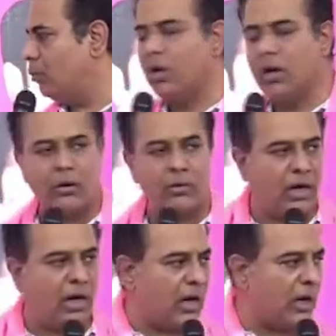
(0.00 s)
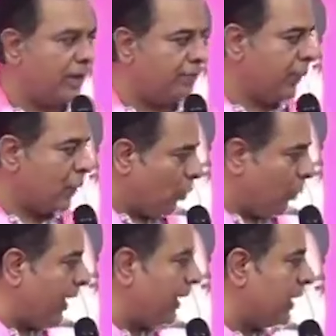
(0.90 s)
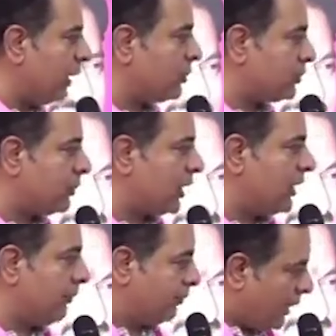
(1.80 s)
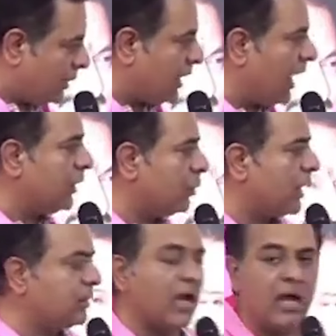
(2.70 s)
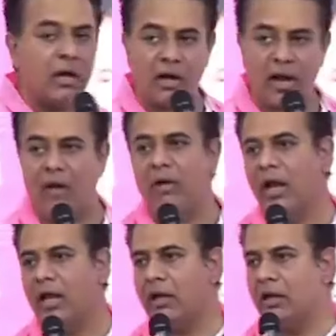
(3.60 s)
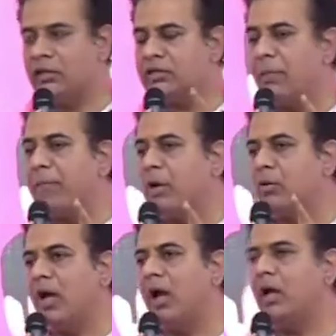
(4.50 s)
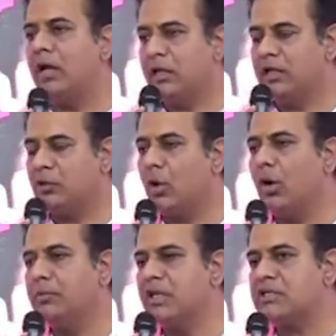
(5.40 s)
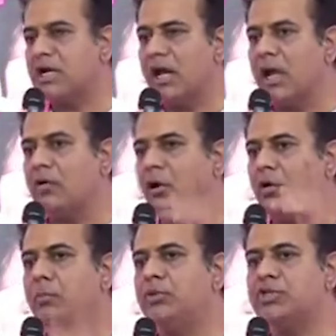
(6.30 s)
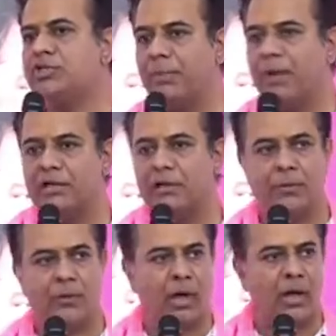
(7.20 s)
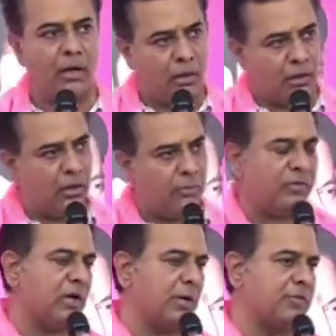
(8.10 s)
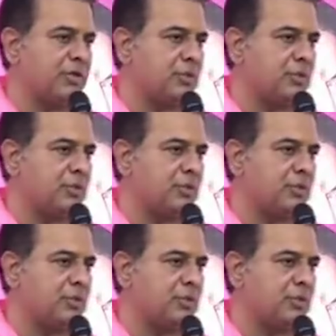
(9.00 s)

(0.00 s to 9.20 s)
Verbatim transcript: మూడు నాలుగు నెలలనే ఉప ఎన్నిక వస్తున్నది దానికి కూడా తయారు కావాలి తప్పకుండా ఈ ద్రోహం చేసిన నాయకులకు బుద్ధి చెప్పాలని చెప్పి కూడా నేను మీకు విజ్ఞప్తి